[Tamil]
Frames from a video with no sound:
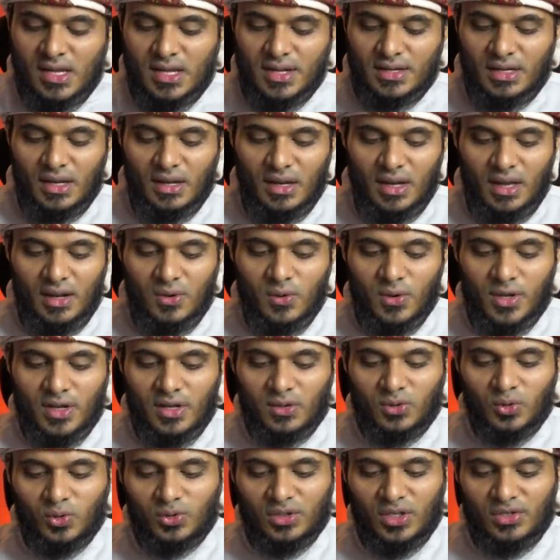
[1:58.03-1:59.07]
என்று அல்லாஹுடைய
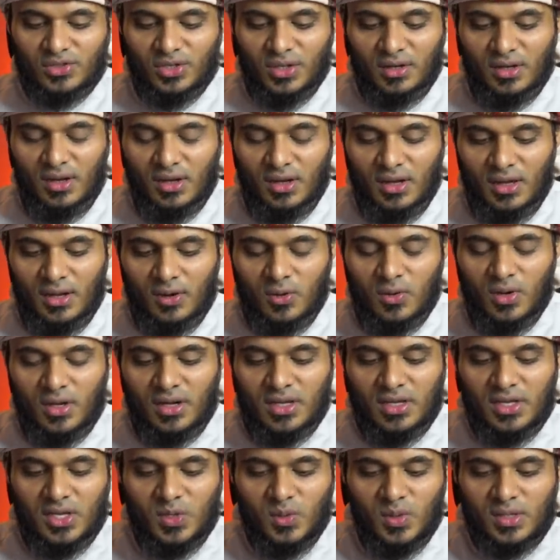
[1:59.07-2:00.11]
தூத சொல்லல்லாஹு
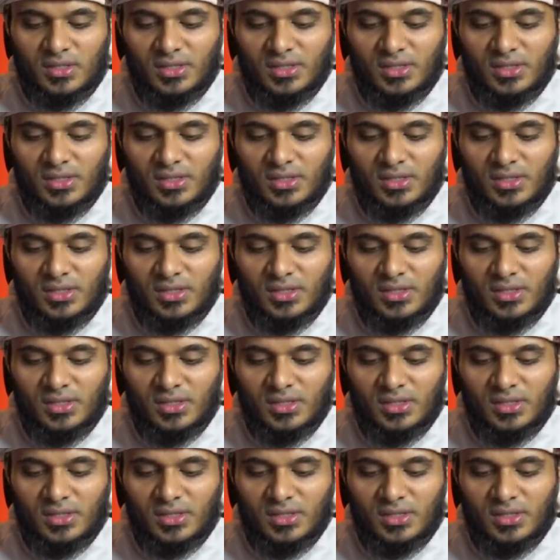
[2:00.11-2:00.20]
அழகி